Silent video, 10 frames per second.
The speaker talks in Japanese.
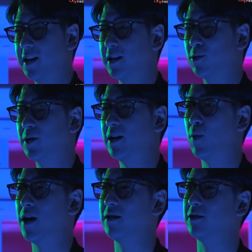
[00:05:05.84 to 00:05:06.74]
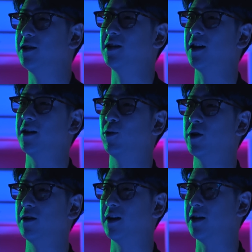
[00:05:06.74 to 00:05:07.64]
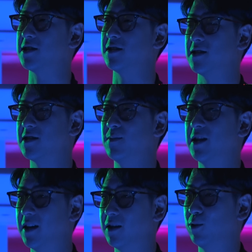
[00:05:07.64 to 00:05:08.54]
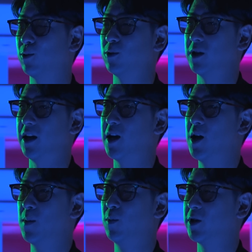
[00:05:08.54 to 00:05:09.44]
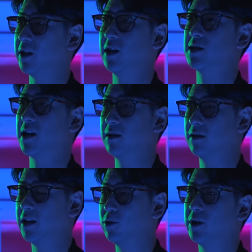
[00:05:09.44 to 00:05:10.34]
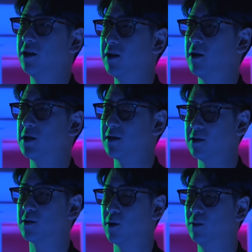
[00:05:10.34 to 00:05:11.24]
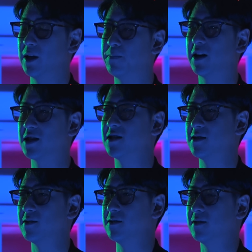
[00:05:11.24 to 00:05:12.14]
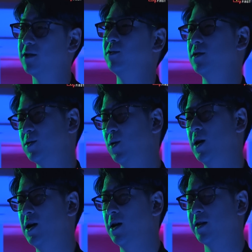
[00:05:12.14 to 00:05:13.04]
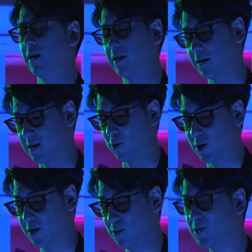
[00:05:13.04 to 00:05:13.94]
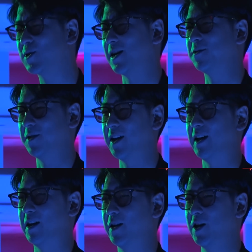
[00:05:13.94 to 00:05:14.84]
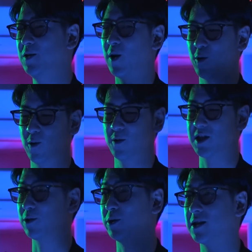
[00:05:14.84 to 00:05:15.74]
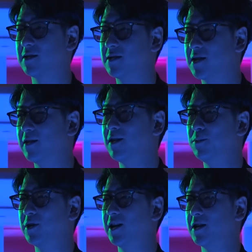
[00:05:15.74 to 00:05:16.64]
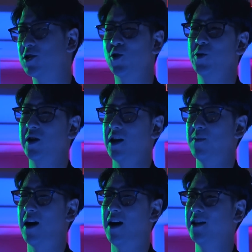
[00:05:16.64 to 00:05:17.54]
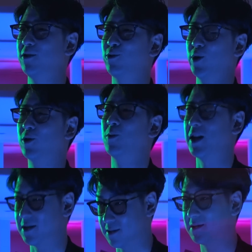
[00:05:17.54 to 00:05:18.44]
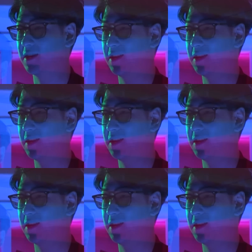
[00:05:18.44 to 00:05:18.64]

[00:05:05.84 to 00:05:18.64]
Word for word: で都内 1LDK にこれぐらいの家賃で住めてということで、もう大体3年4年ぐらいはずっと埋まりっぱなしですなんて言うんですよ。だから高橋さん、これ嘘じゃなくて、今このうちが取り扱ってる物件で事故物件今空いてるとこ1個もないんです。